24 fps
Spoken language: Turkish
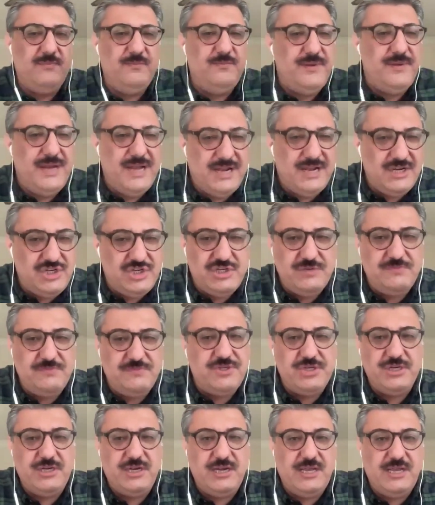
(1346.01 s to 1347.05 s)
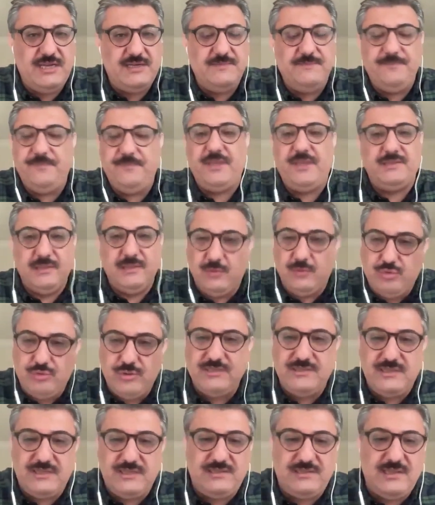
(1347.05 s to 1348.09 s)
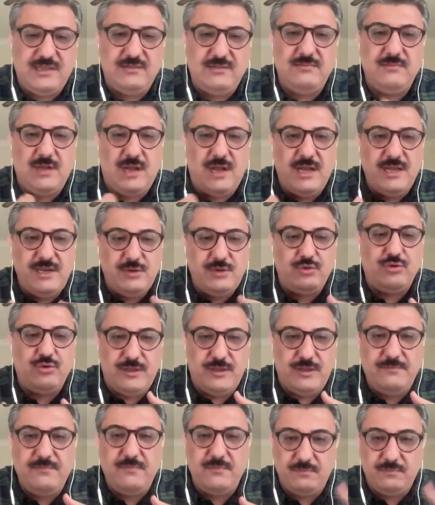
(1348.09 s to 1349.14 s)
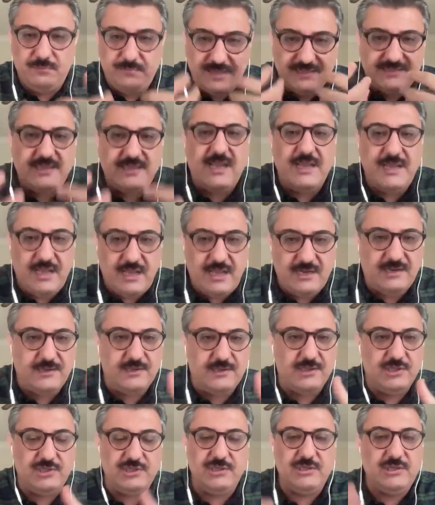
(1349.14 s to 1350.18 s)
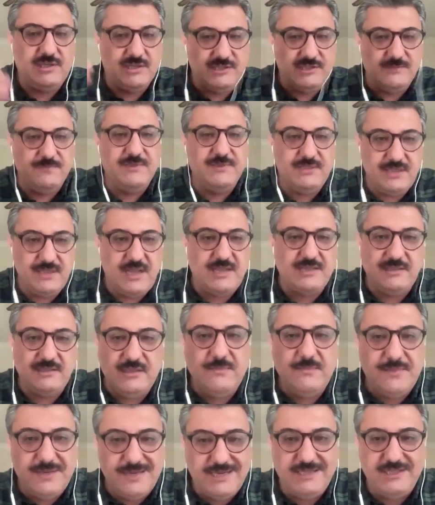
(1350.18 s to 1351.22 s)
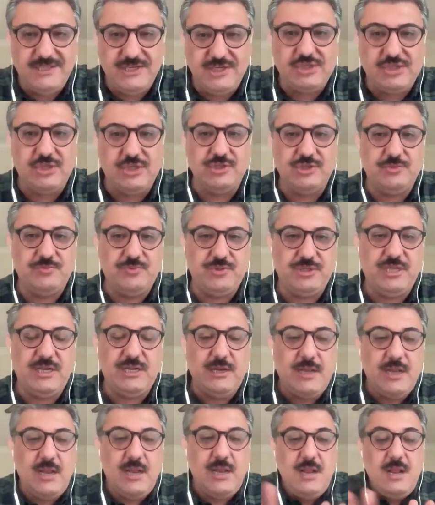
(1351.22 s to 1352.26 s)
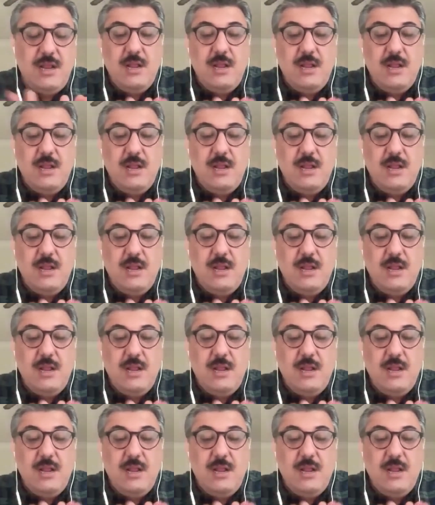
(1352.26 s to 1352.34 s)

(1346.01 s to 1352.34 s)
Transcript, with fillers: Bilal Şimşir'ler, Esa Turas zaten aynı dönem mesai arkadaşı, kısmı siyasi de birlikte çalışmışlar.